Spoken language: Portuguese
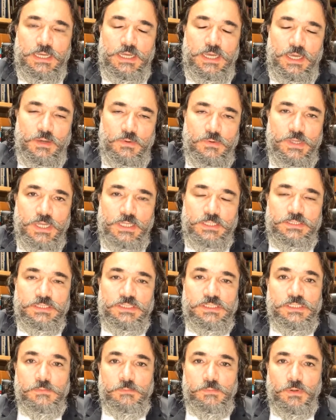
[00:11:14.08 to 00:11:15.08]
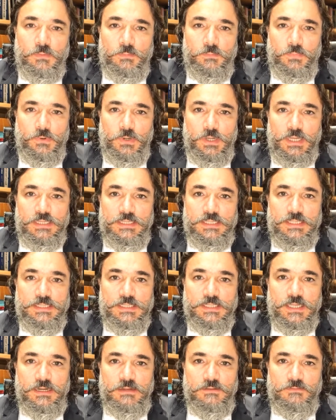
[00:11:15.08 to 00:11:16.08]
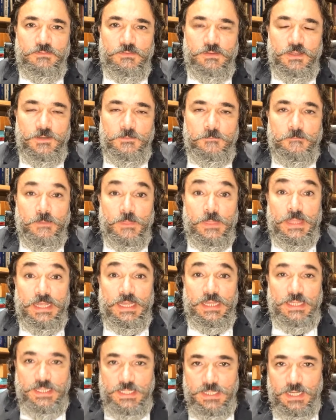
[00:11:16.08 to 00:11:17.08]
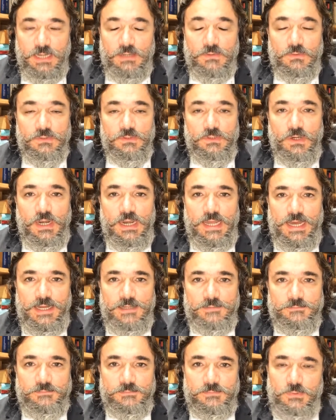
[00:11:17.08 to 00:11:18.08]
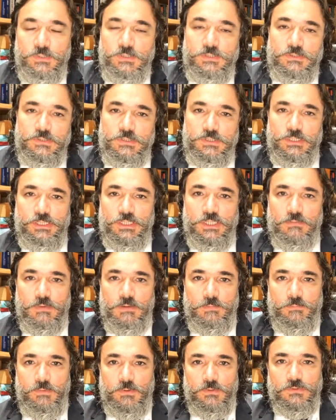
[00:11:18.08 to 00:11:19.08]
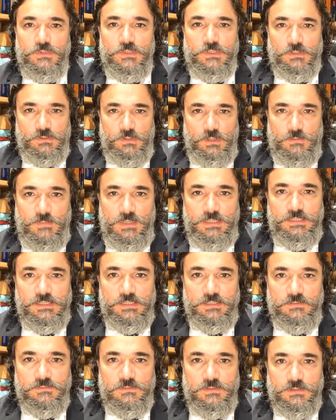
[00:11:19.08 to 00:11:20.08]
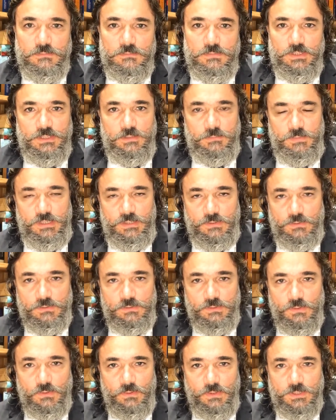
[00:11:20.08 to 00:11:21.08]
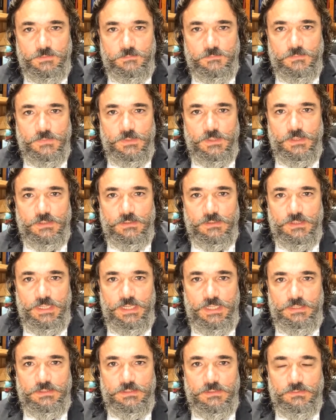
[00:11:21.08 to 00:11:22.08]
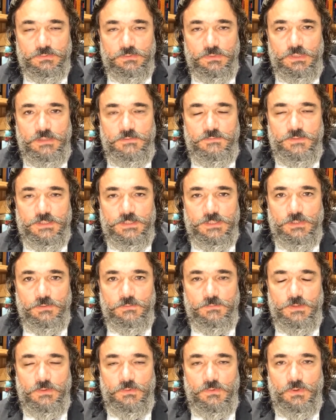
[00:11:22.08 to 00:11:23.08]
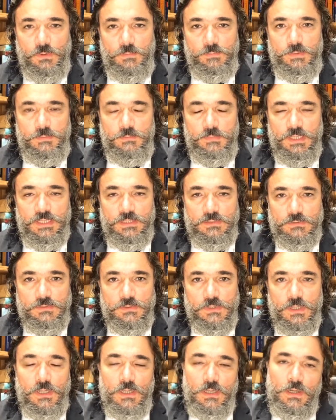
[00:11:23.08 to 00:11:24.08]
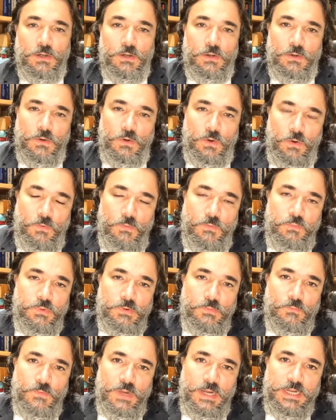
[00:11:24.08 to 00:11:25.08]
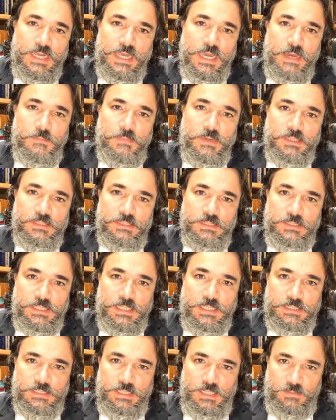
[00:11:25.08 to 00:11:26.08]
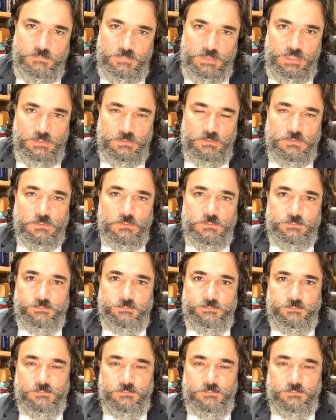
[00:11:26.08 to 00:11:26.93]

é o que a gente se propõe a descrever e a controlar. Por isso que se chama produção normativa e também controle. Né? Então, toda vez que houver um rompimento ou um, uma quebra de encadeamento